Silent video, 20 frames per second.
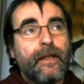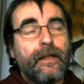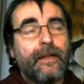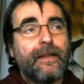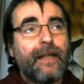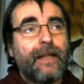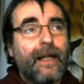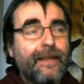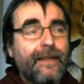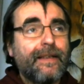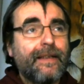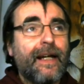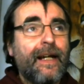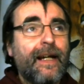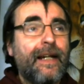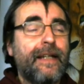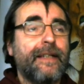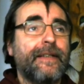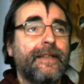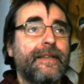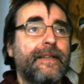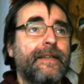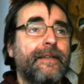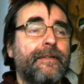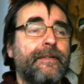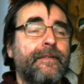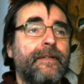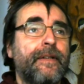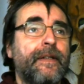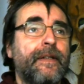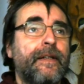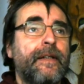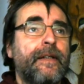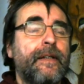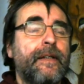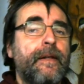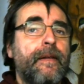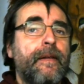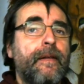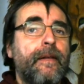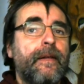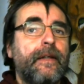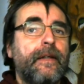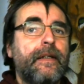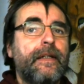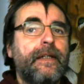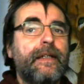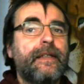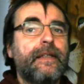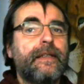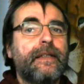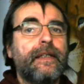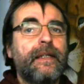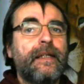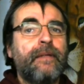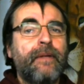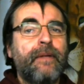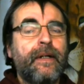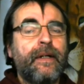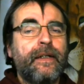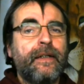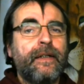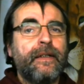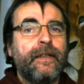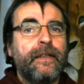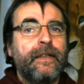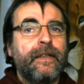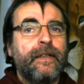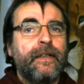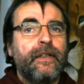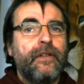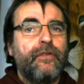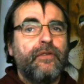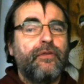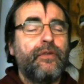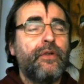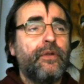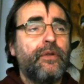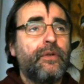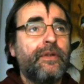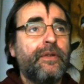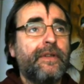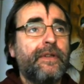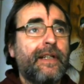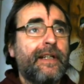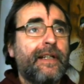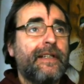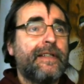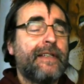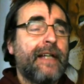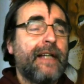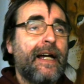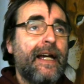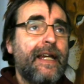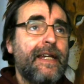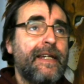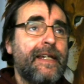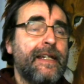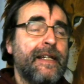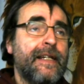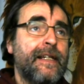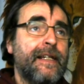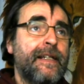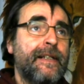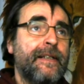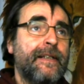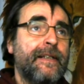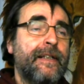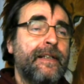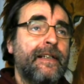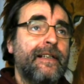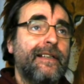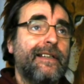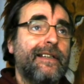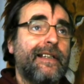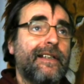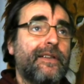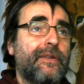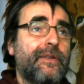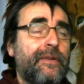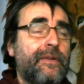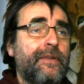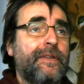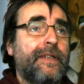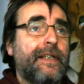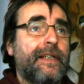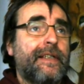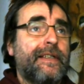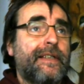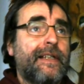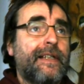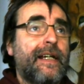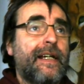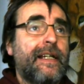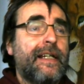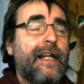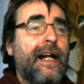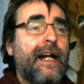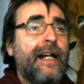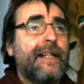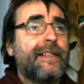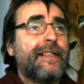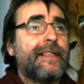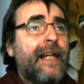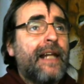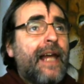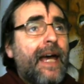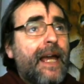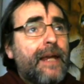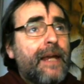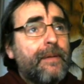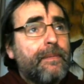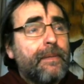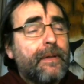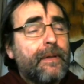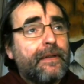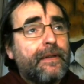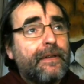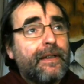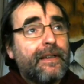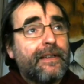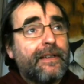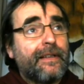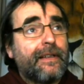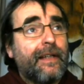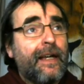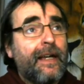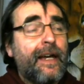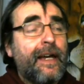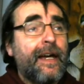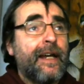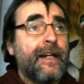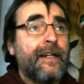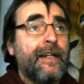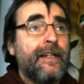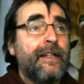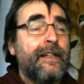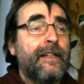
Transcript: das alles ist immer für uns ein Zeichen dass unsere Zeit als Leib des Herrn